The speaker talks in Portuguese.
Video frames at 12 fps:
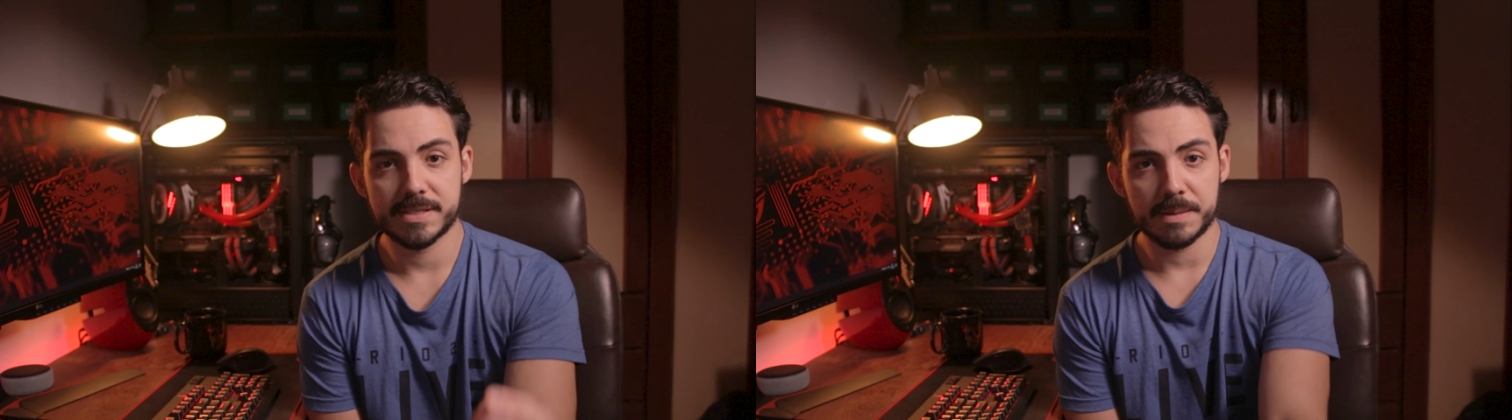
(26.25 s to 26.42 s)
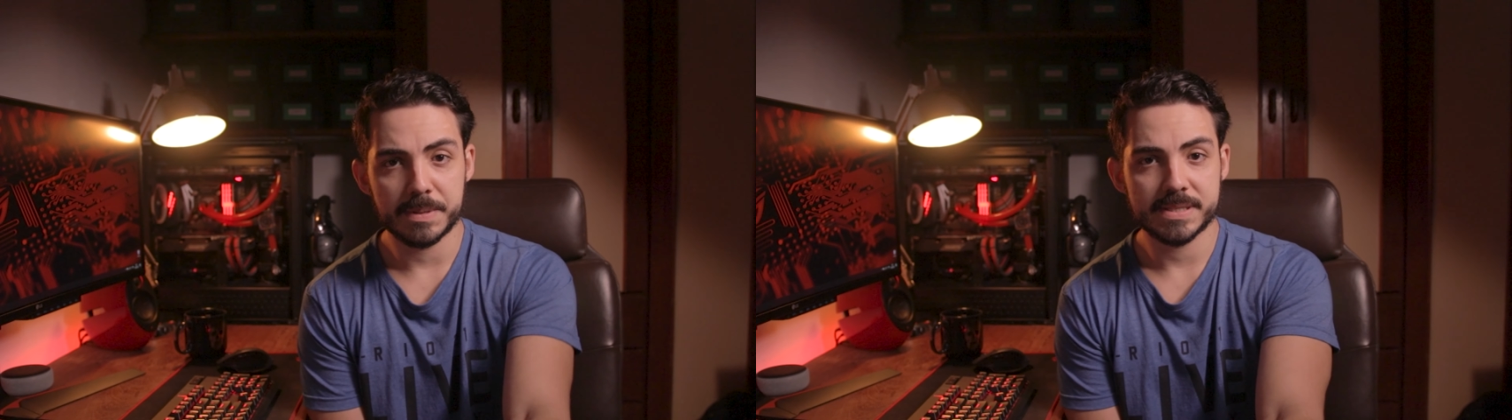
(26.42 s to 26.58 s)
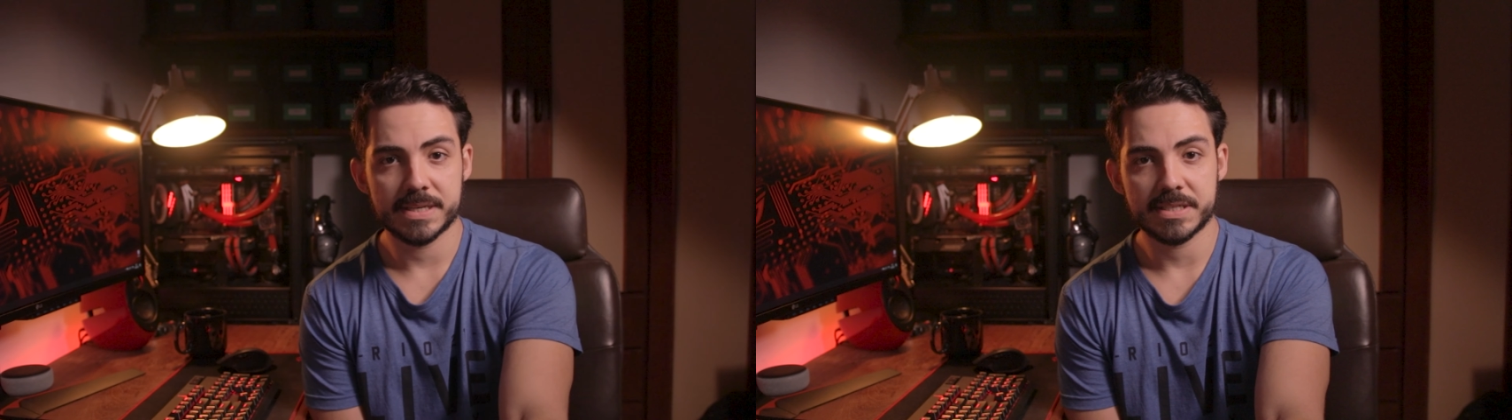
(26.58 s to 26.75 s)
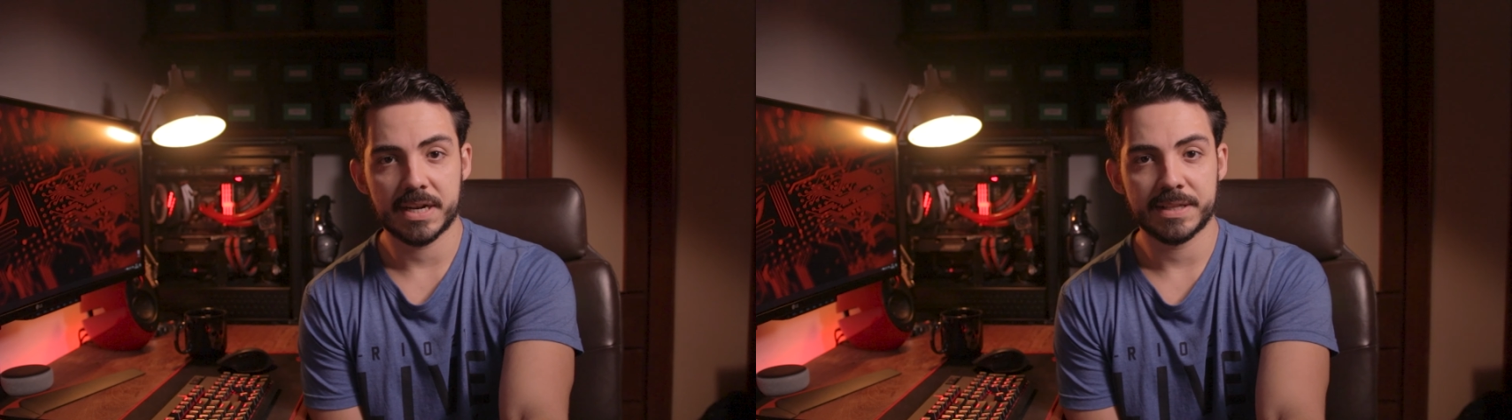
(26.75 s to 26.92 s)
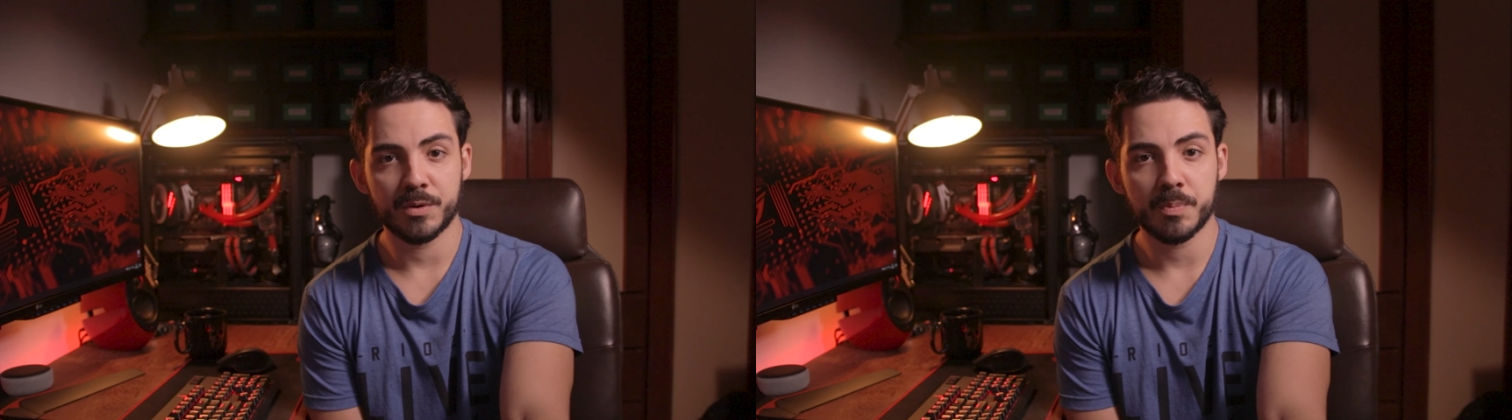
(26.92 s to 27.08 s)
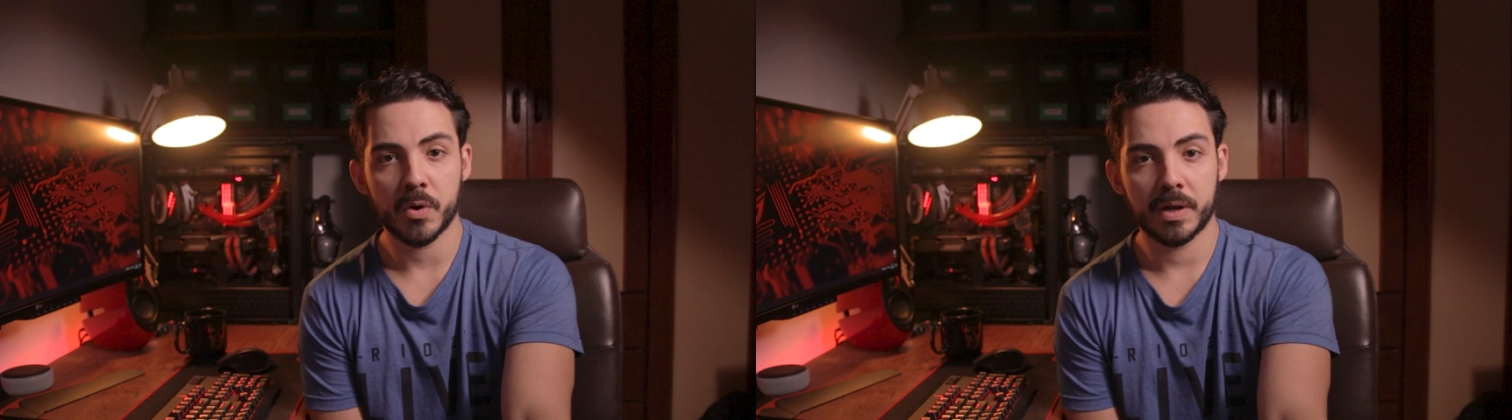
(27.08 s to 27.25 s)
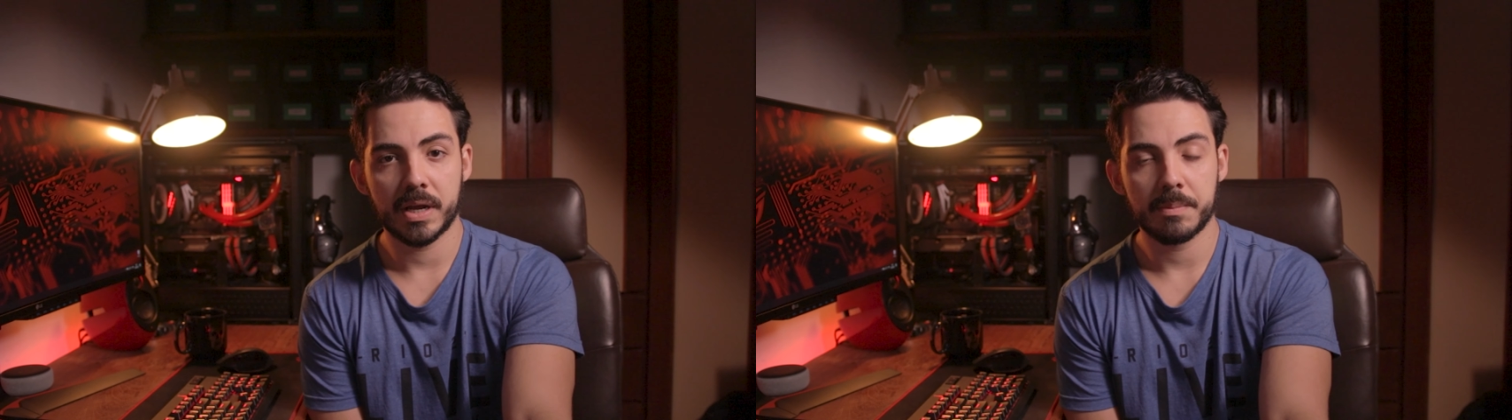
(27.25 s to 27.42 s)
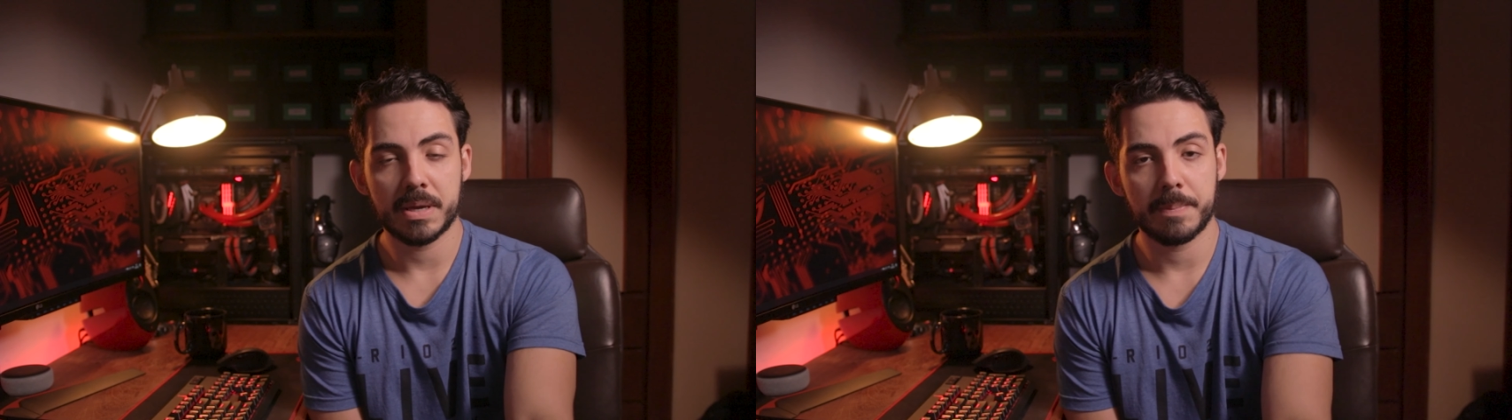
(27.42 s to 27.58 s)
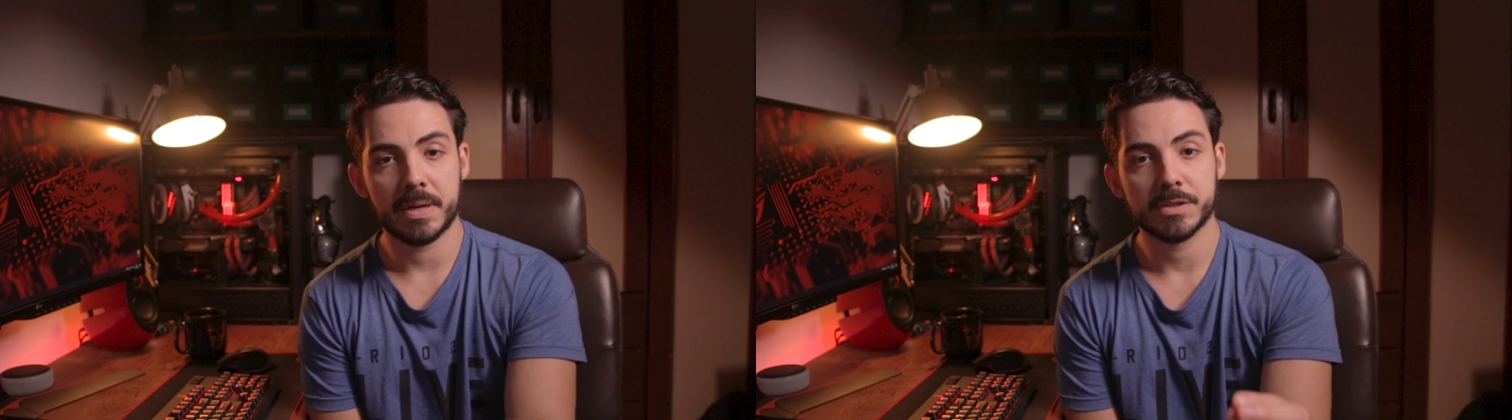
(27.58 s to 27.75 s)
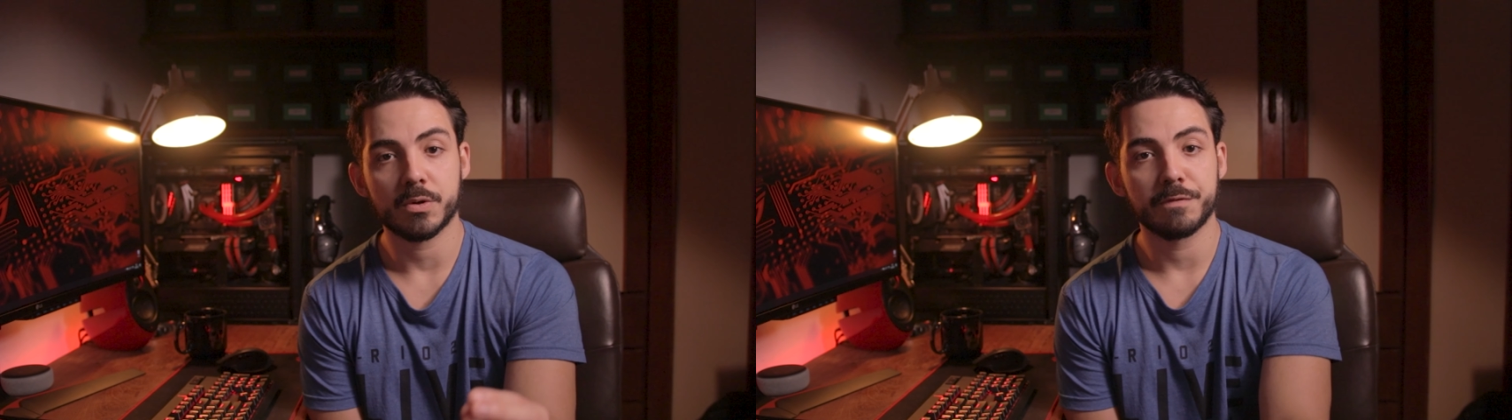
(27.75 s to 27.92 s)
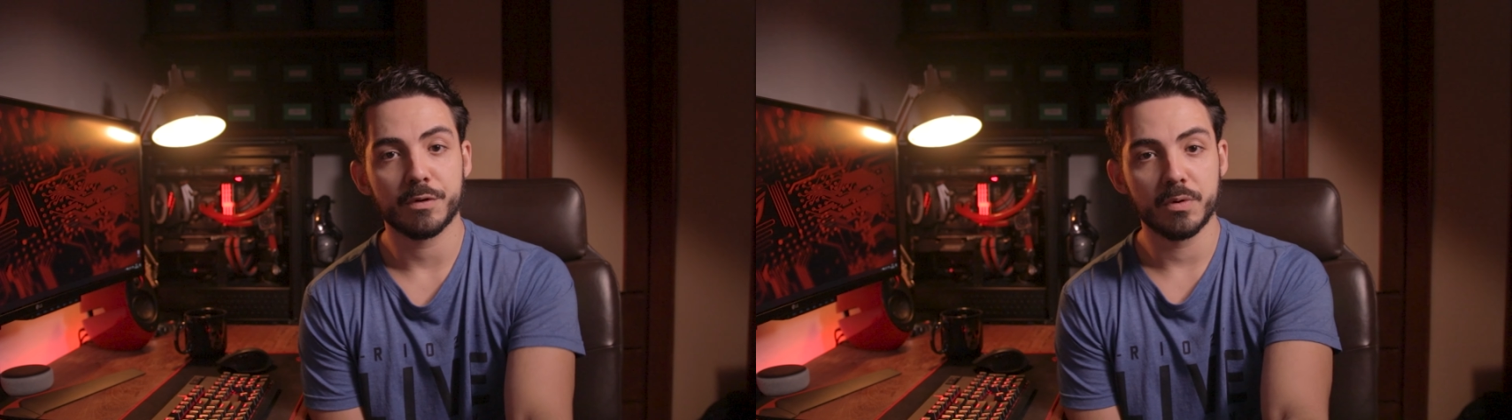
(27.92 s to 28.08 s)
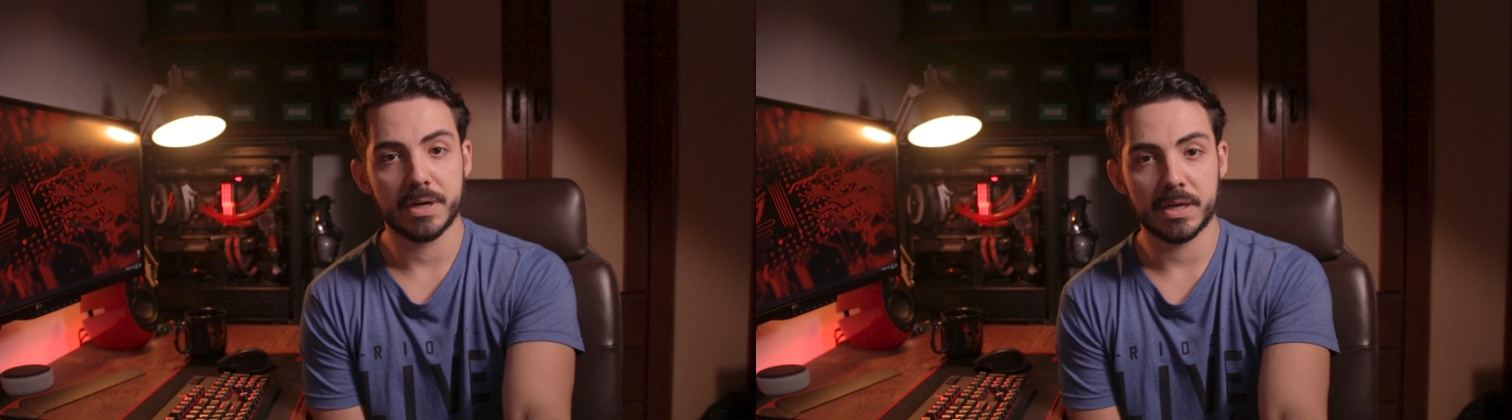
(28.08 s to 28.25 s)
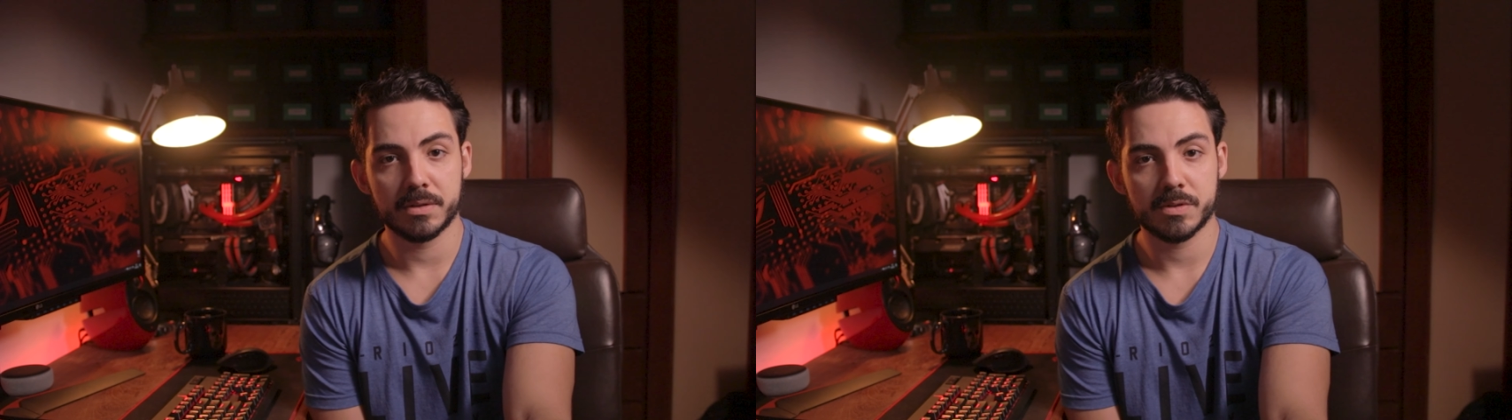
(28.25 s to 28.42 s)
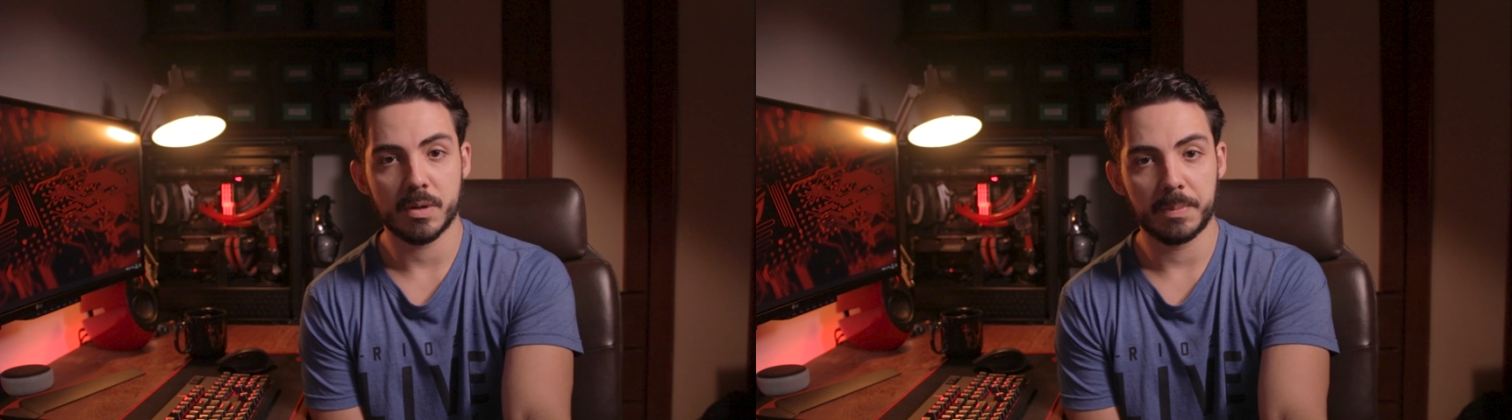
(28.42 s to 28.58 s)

sem precisar instalar nenhum programa e apenas configurando o seu